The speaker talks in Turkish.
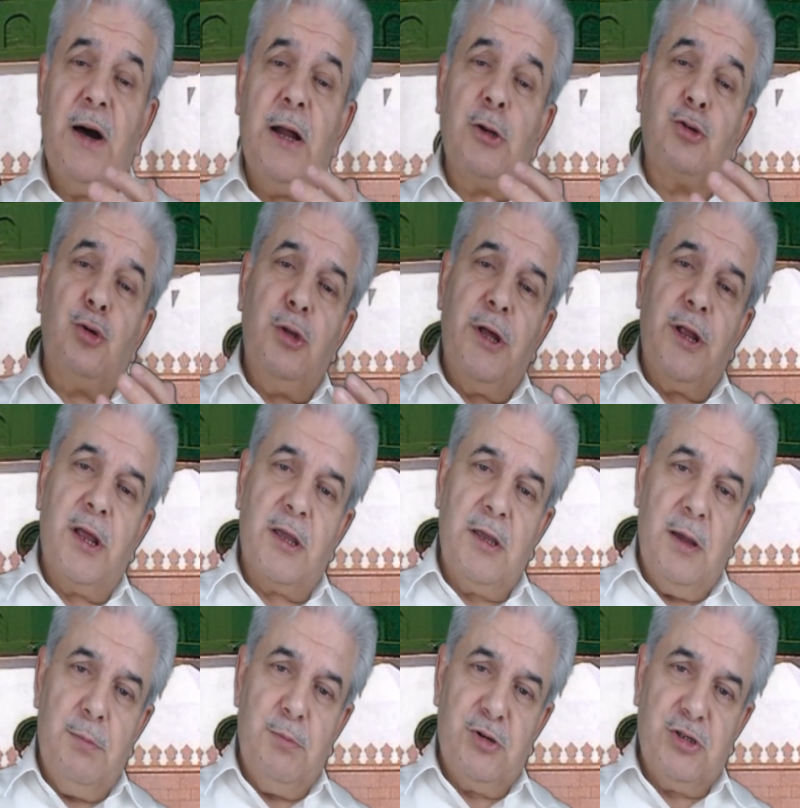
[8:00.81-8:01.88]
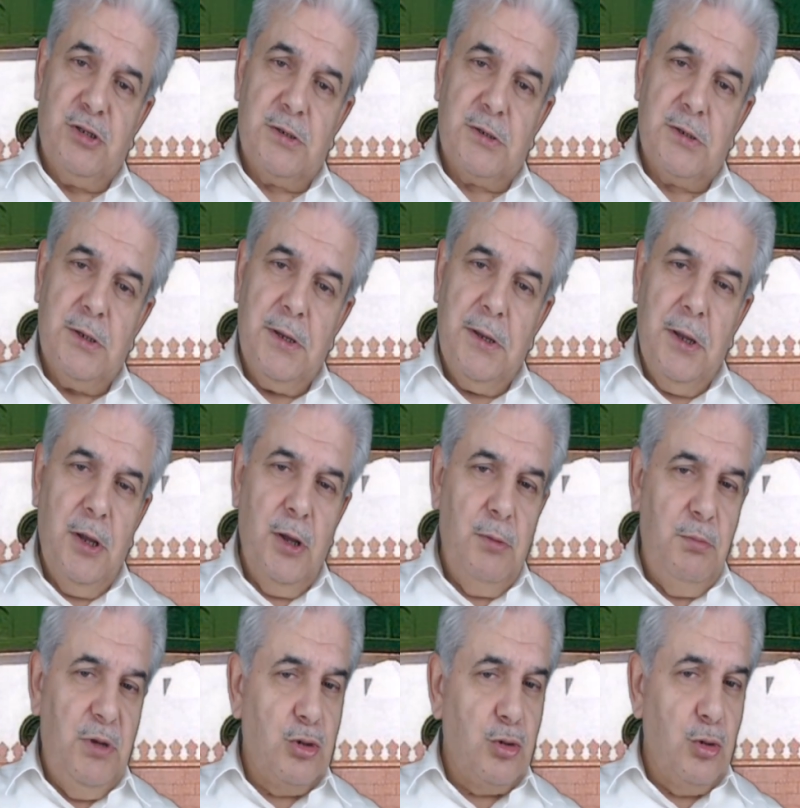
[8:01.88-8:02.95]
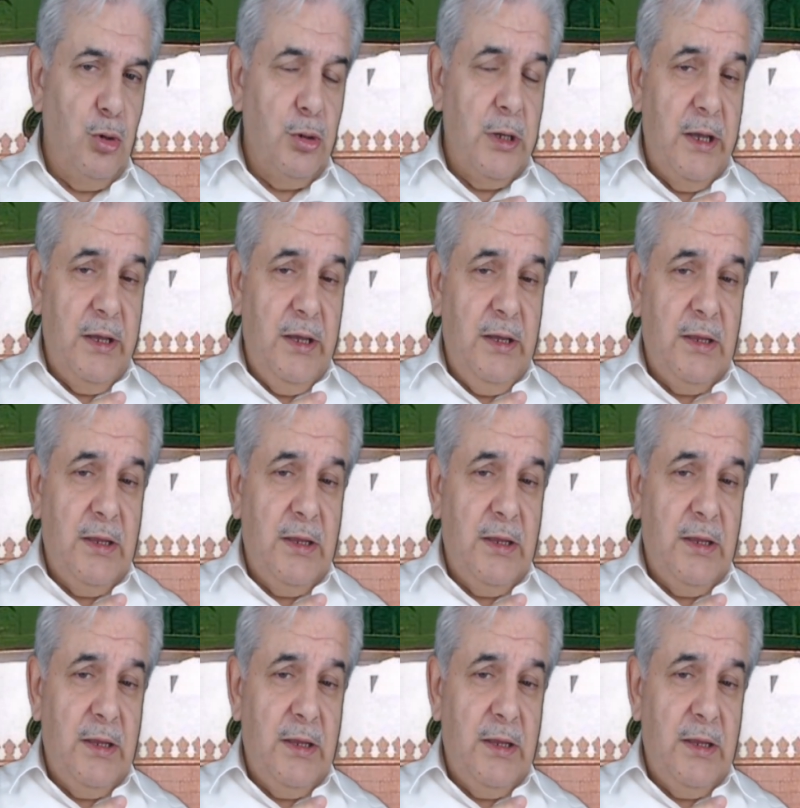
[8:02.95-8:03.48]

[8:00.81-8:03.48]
farz olarak yapmıştır biz ona